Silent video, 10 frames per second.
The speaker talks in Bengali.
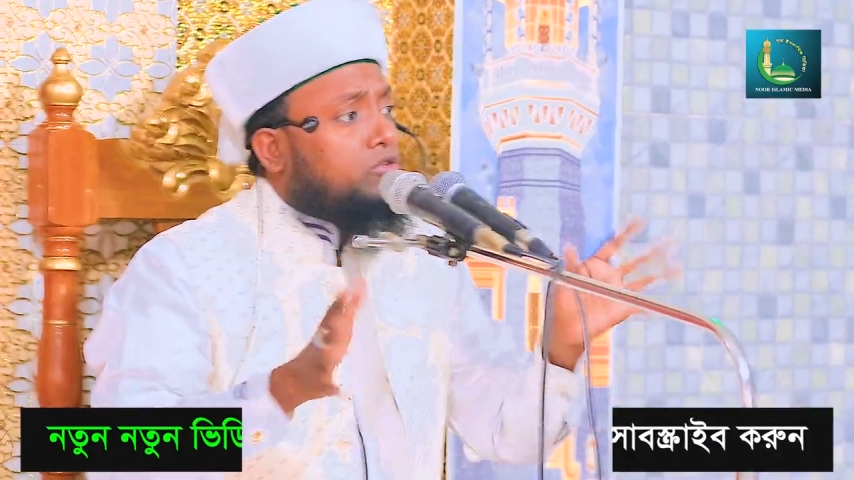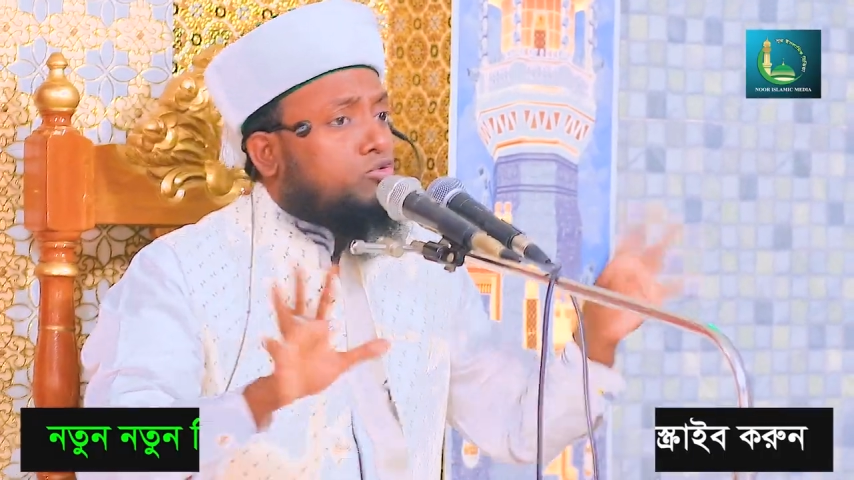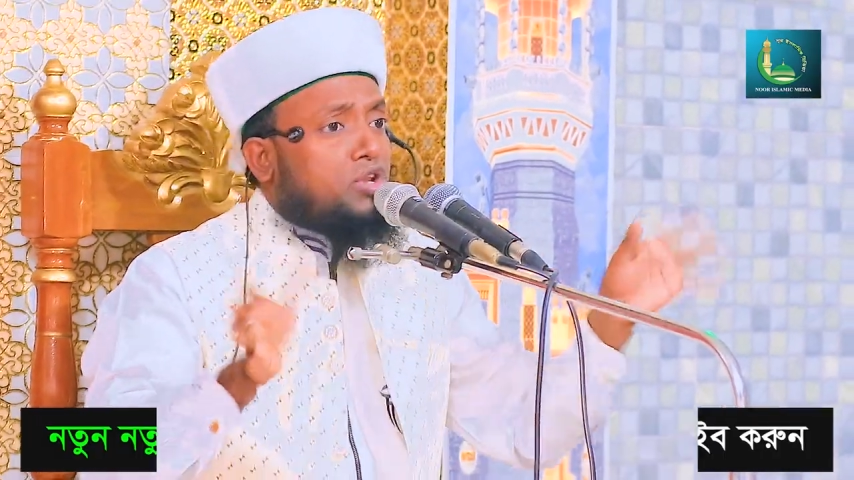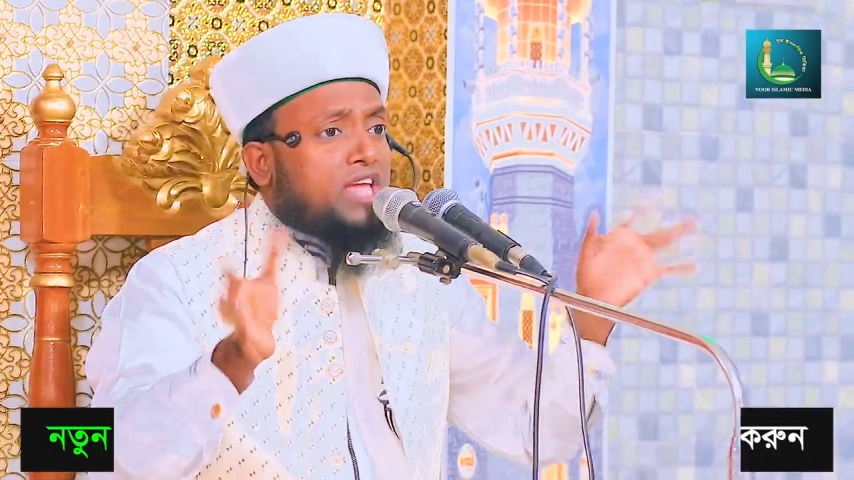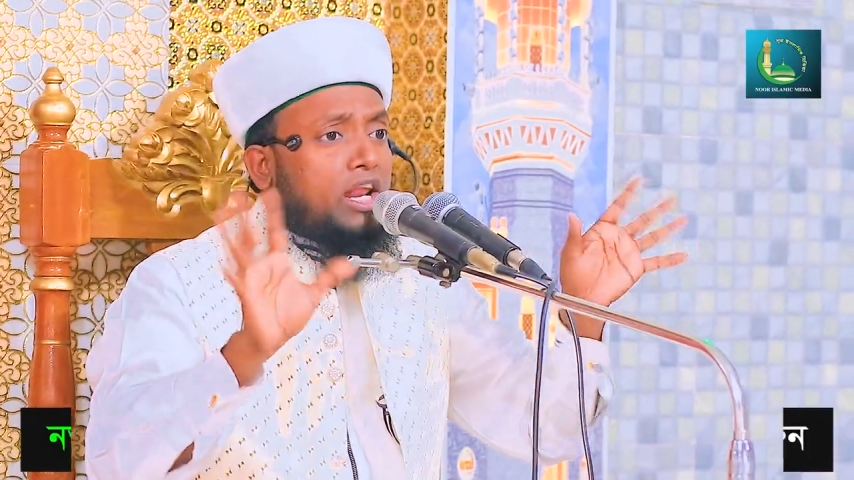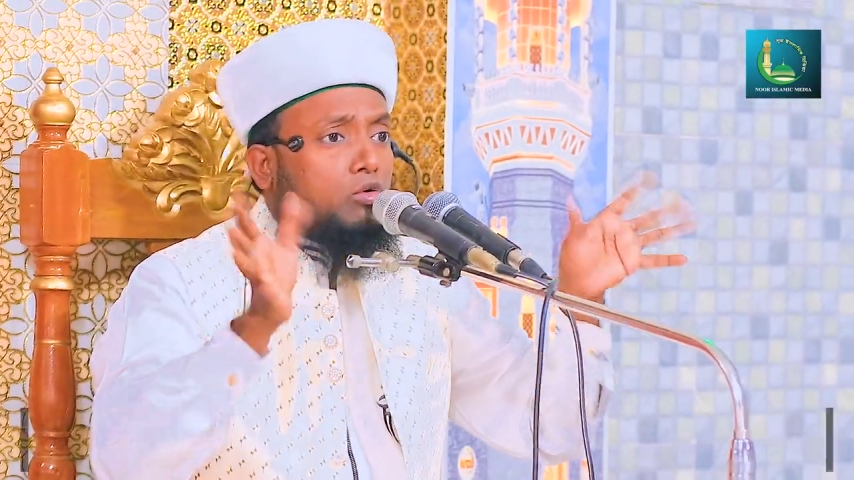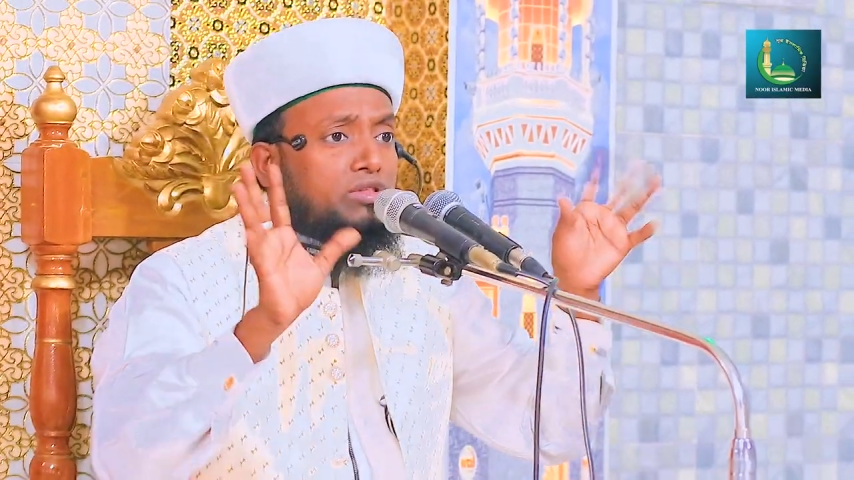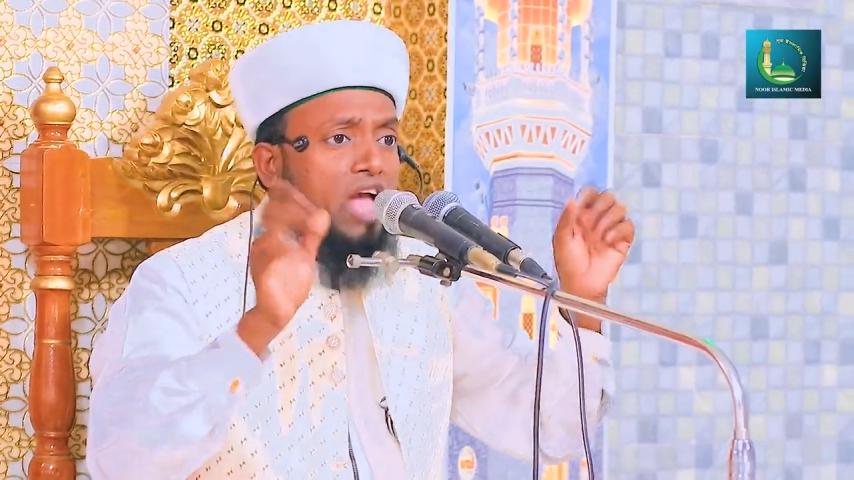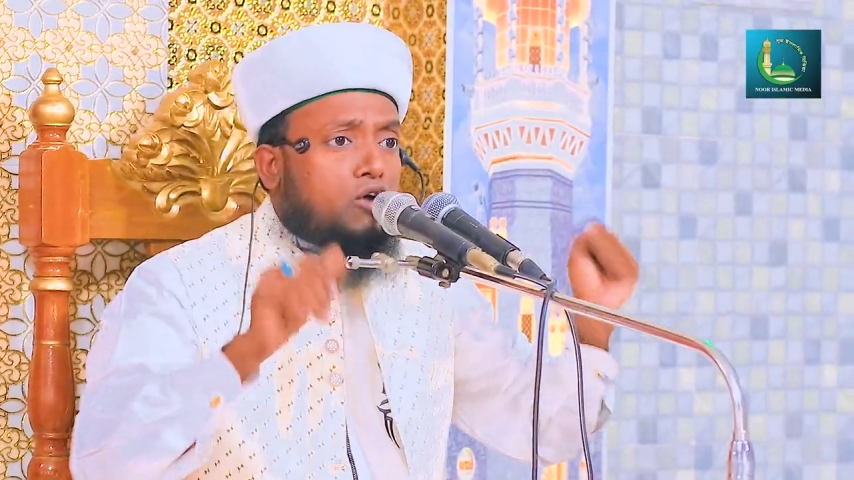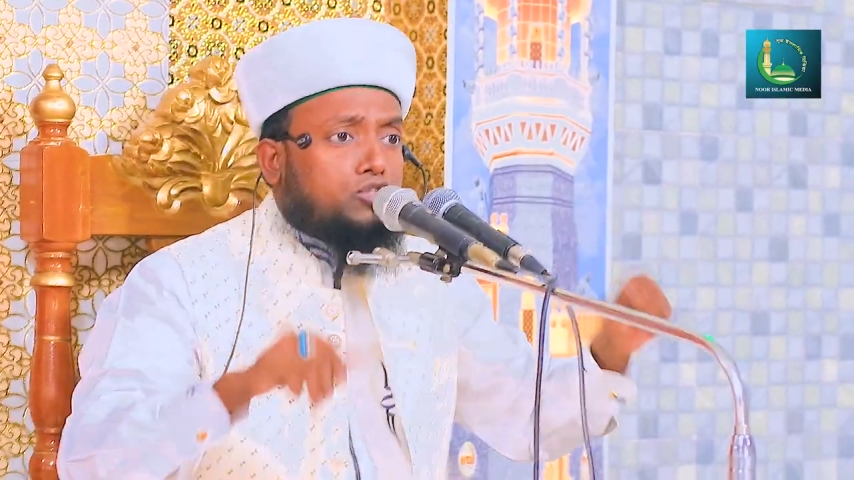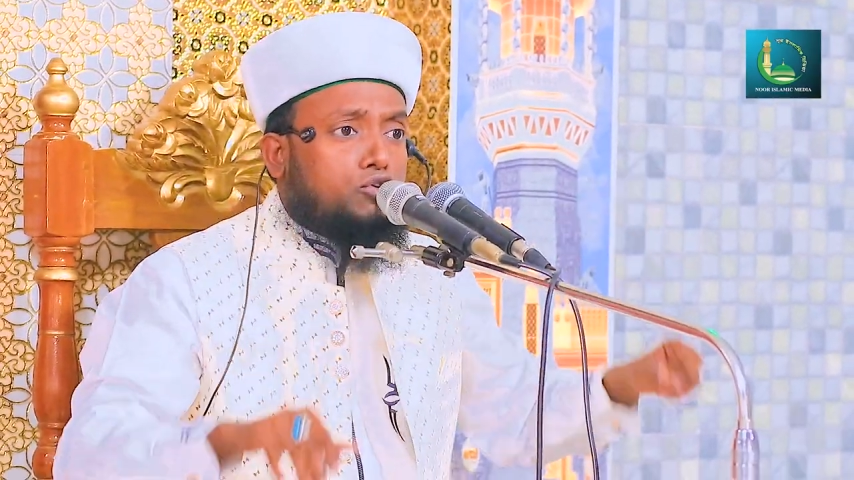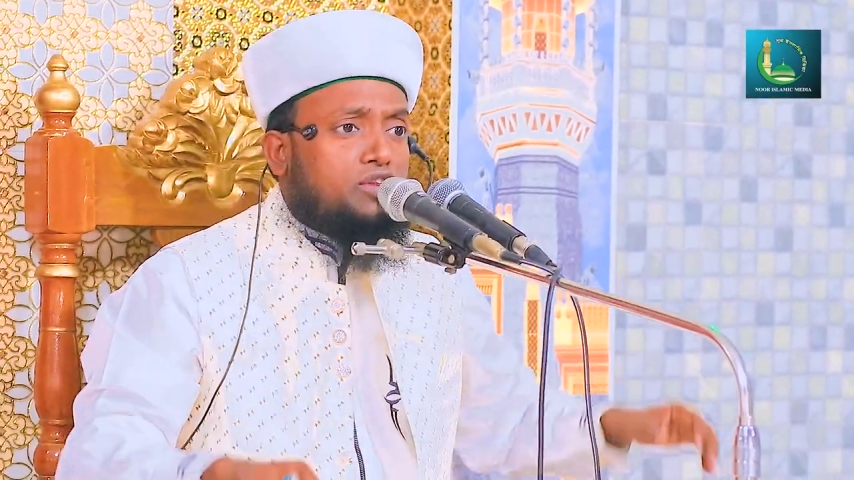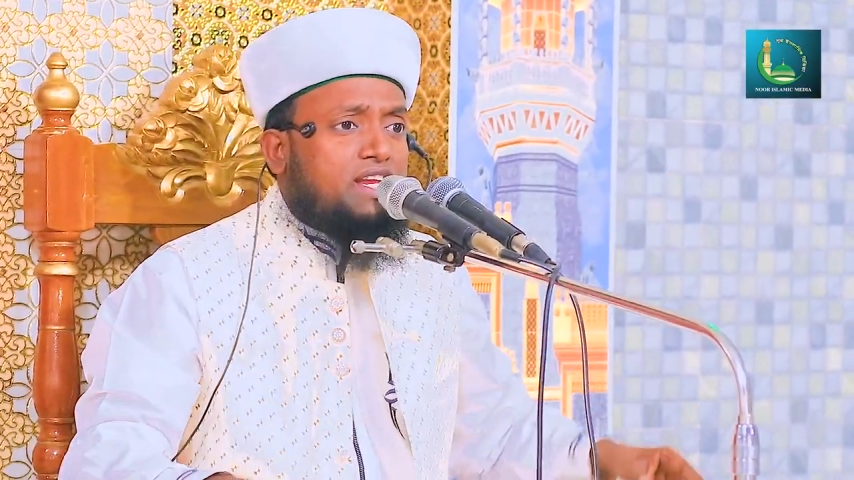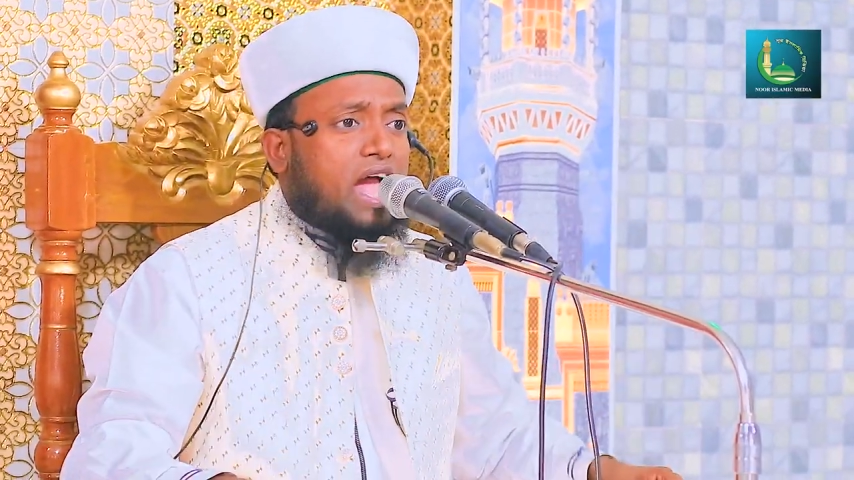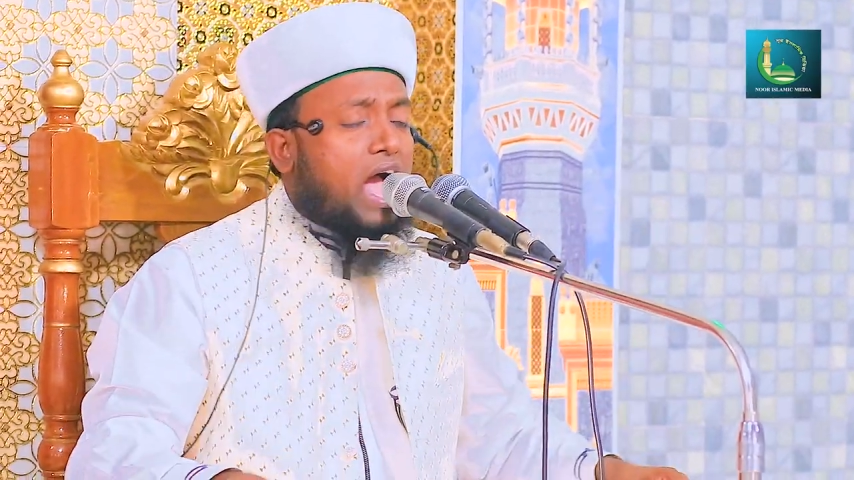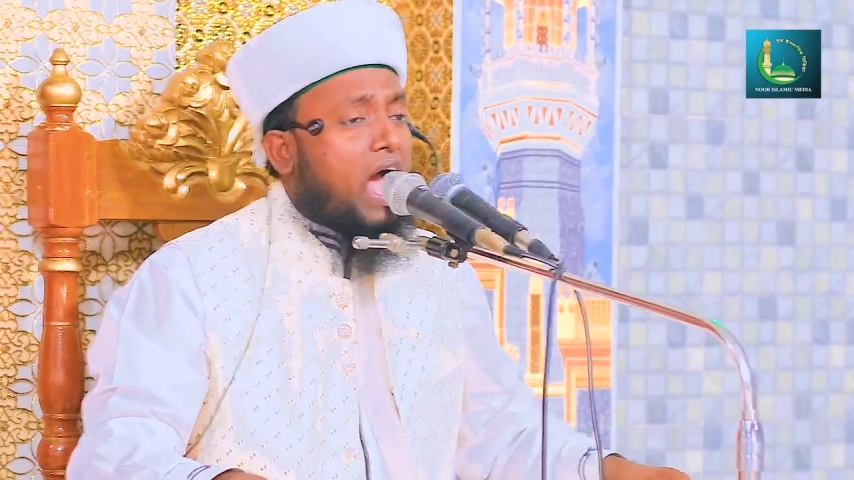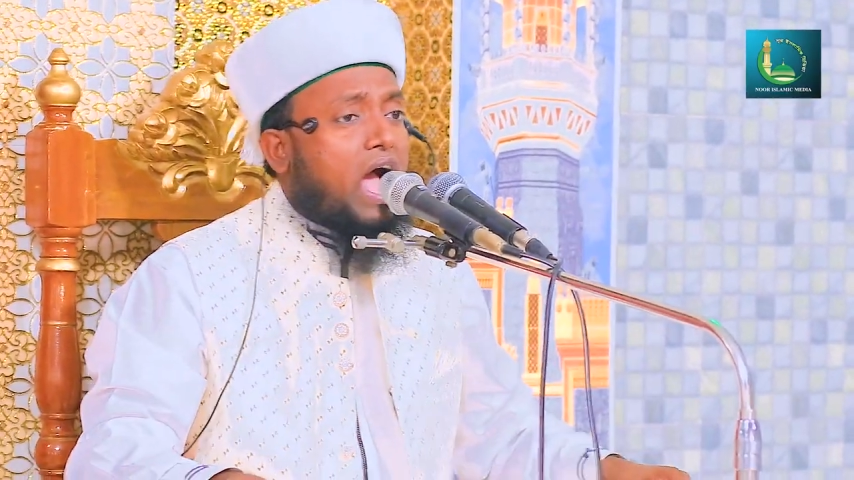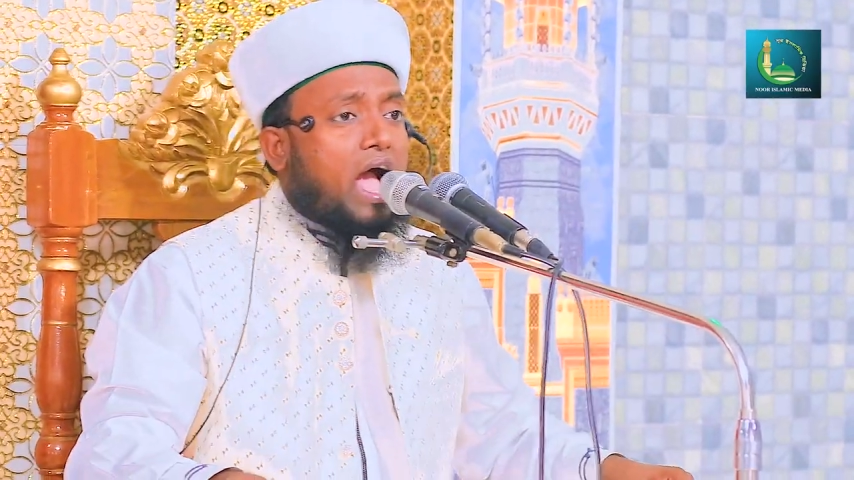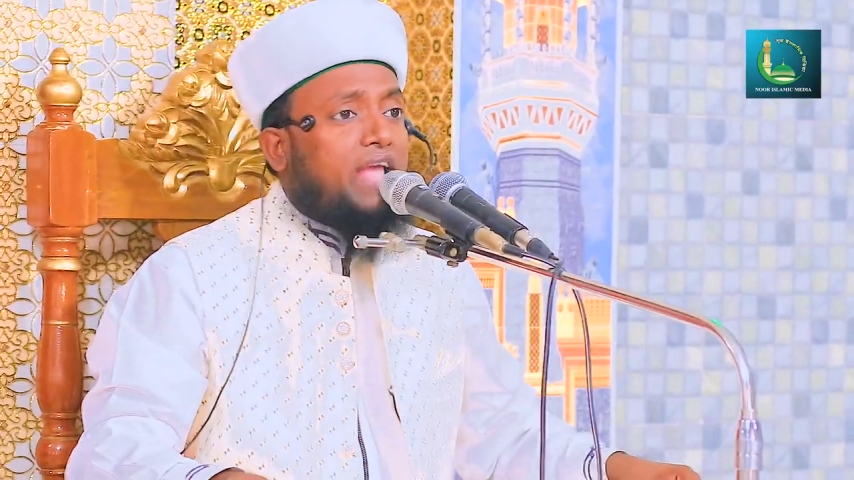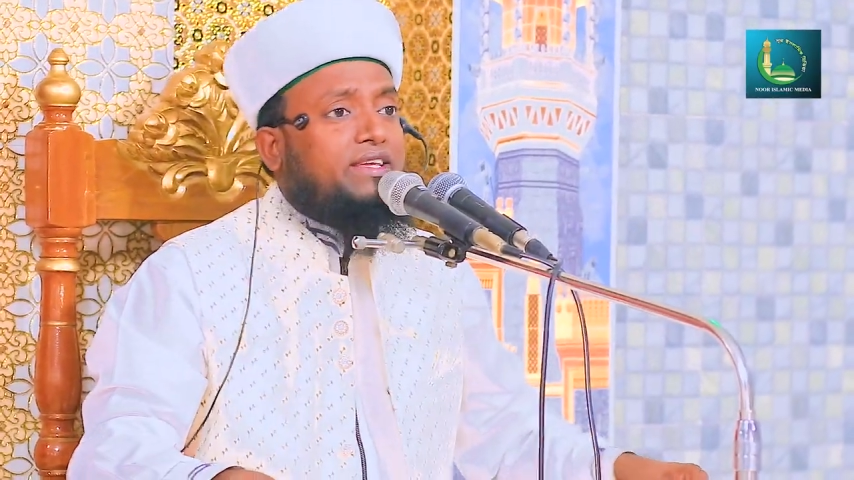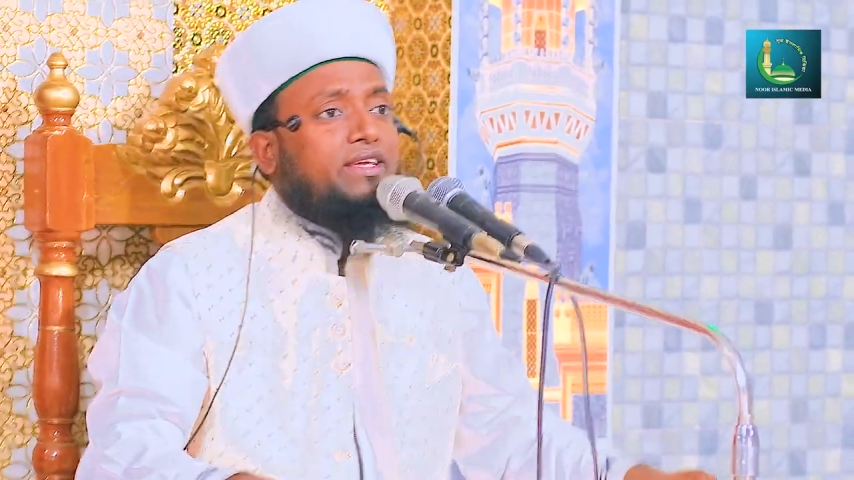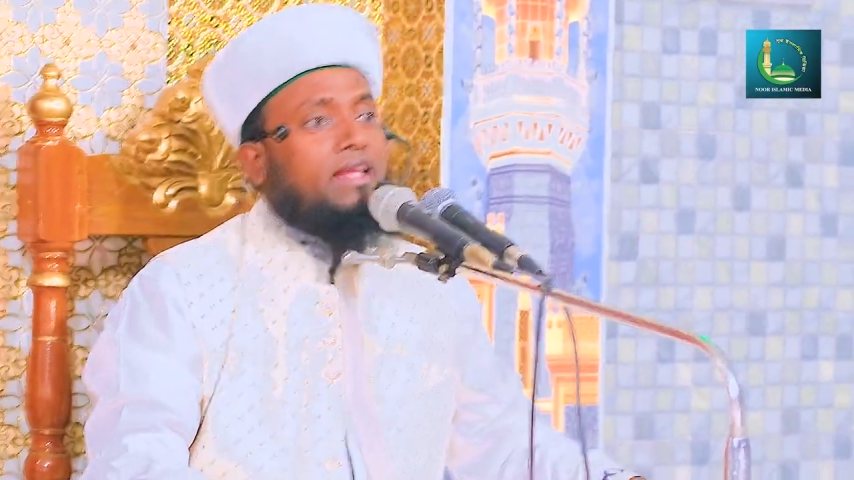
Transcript: দুনিয়ার কোথাও শুনি নাই